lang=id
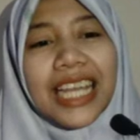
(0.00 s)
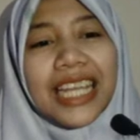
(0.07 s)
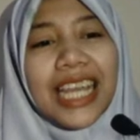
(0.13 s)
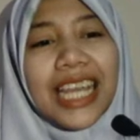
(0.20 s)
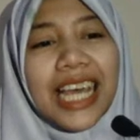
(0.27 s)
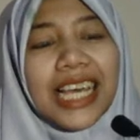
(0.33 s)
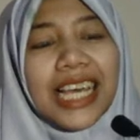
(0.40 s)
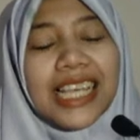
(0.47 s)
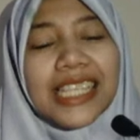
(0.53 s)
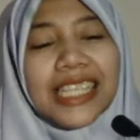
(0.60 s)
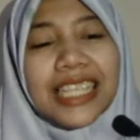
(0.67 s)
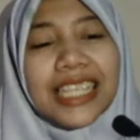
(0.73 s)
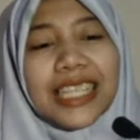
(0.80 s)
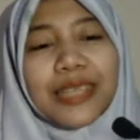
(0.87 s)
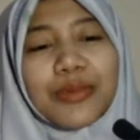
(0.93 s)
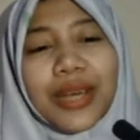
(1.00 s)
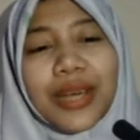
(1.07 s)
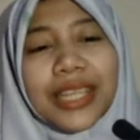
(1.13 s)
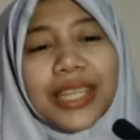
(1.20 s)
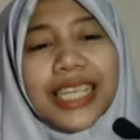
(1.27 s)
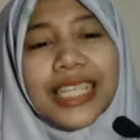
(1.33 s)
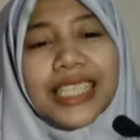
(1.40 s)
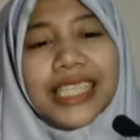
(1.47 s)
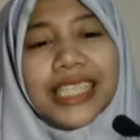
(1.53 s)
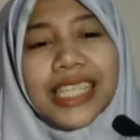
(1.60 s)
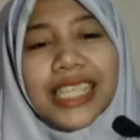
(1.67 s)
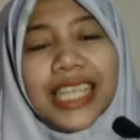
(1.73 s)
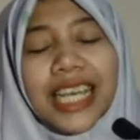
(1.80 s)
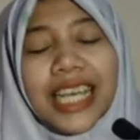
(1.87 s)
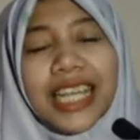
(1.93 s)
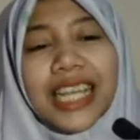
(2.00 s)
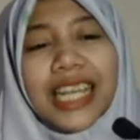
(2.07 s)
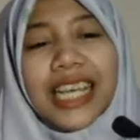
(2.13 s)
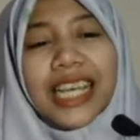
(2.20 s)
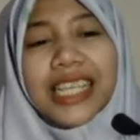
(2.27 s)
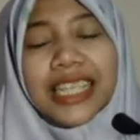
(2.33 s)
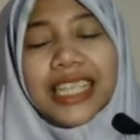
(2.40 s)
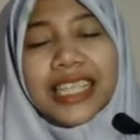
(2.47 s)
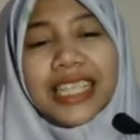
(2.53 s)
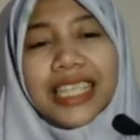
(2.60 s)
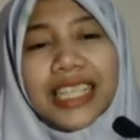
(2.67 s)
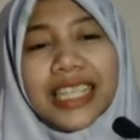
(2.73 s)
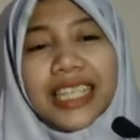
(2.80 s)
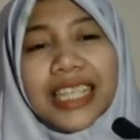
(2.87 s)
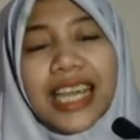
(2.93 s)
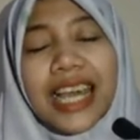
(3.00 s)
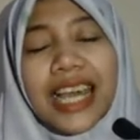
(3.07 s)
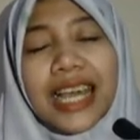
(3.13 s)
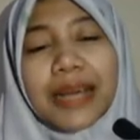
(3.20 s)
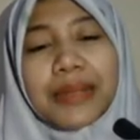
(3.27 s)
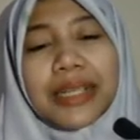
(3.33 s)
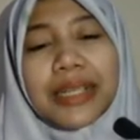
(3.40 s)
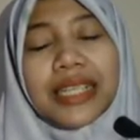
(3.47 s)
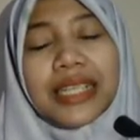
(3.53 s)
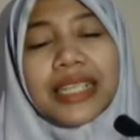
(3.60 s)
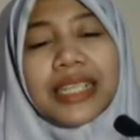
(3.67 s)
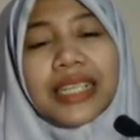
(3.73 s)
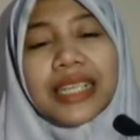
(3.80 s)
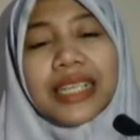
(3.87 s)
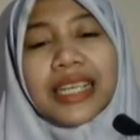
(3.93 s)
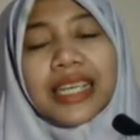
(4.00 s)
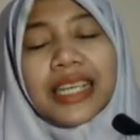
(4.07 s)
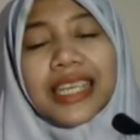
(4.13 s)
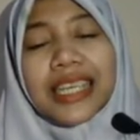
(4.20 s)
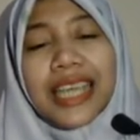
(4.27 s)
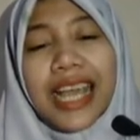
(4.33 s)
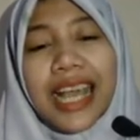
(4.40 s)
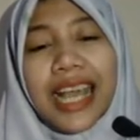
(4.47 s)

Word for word: Nah, satelit buatan di sini adalah satelit yang me, yang